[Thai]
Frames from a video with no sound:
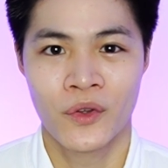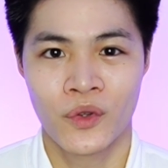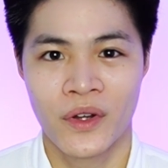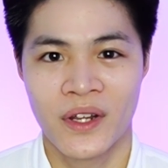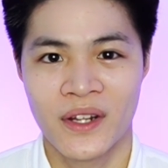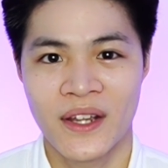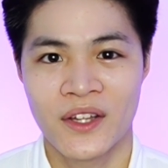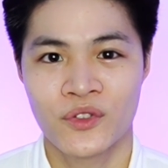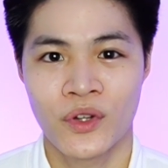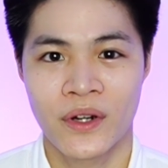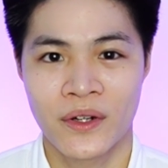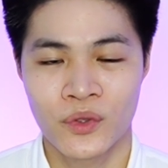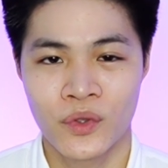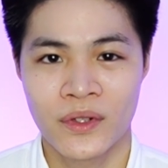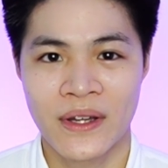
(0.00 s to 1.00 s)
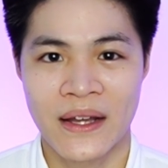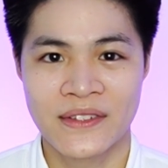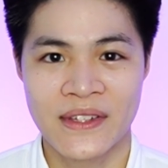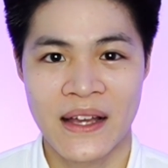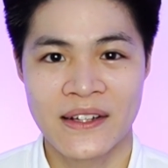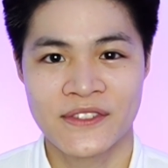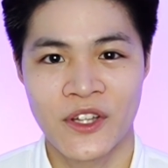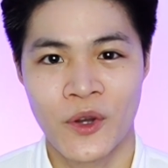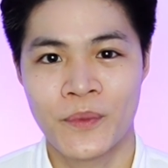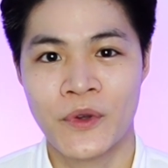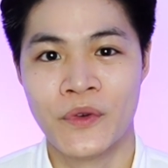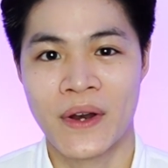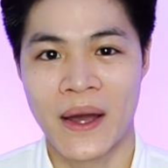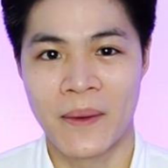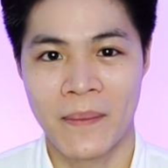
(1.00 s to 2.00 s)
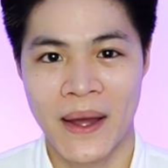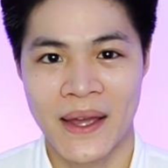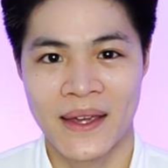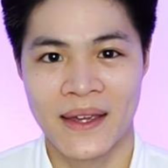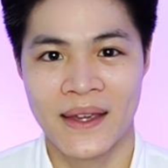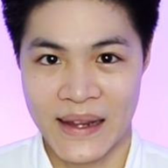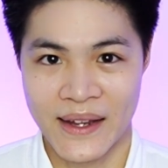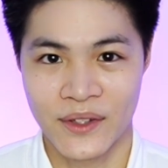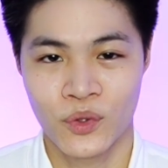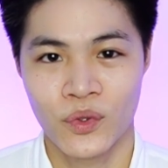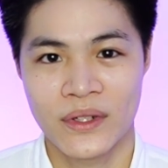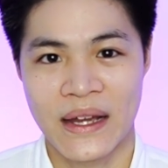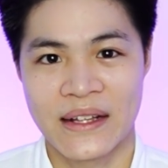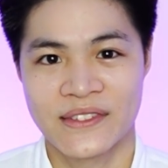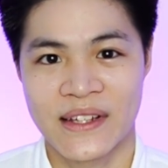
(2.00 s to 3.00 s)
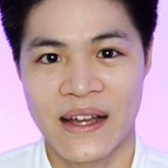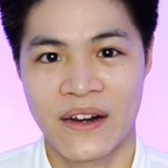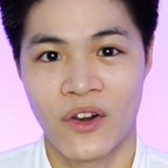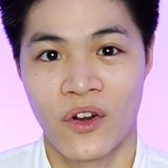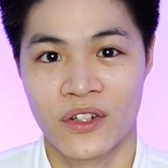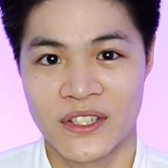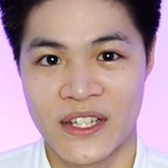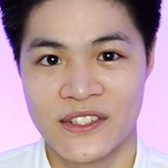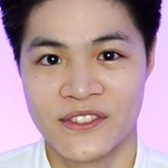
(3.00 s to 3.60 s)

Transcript: ตัวนี้เนี่ยช่วยกระตุ้นการสร้างเซลล์ผิวหนังใหม่ และกระตุ้นการสร้างลองเช